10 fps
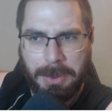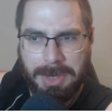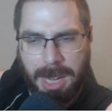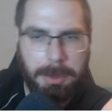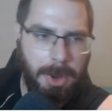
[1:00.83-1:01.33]

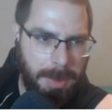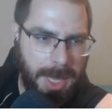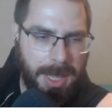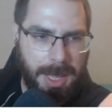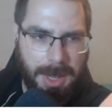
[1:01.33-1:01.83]
contar muy
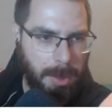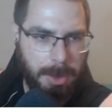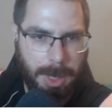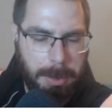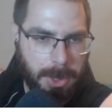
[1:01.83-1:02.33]
bien, ah,
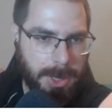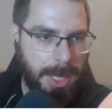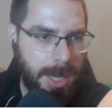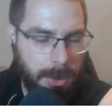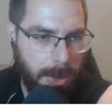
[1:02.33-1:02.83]
como tampoco
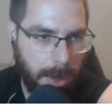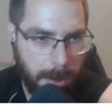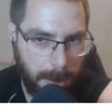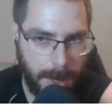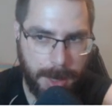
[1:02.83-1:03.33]
saben traducir
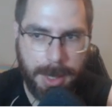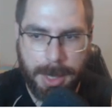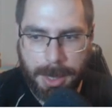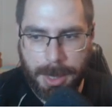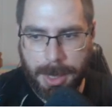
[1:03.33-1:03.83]
muy bien,
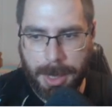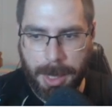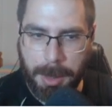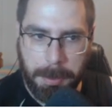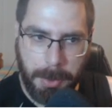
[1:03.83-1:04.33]

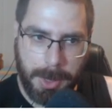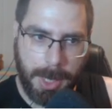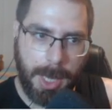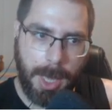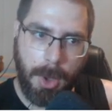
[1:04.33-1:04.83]
y
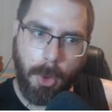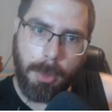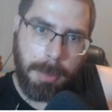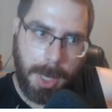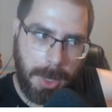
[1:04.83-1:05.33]
ponen que
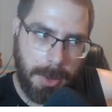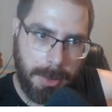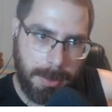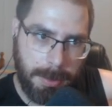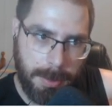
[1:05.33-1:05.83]
un
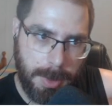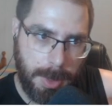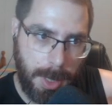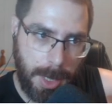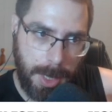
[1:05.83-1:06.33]
billón
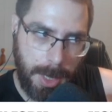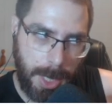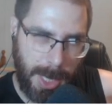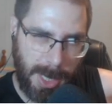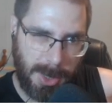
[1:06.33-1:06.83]
eh,
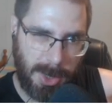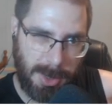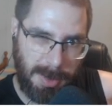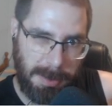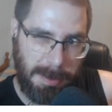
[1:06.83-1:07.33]

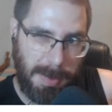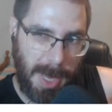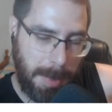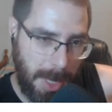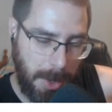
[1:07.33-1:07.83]
es
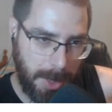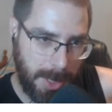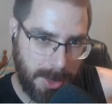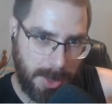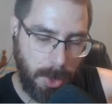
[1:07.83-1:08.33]
mil
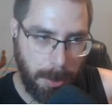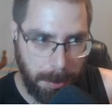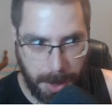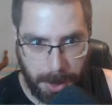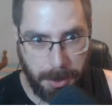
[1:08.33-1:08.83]
millones, y
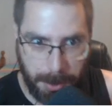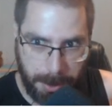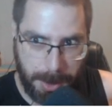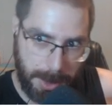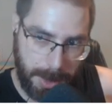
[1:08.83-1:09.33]
un
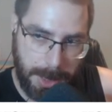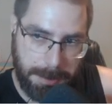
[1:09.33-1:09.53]
billón, eh,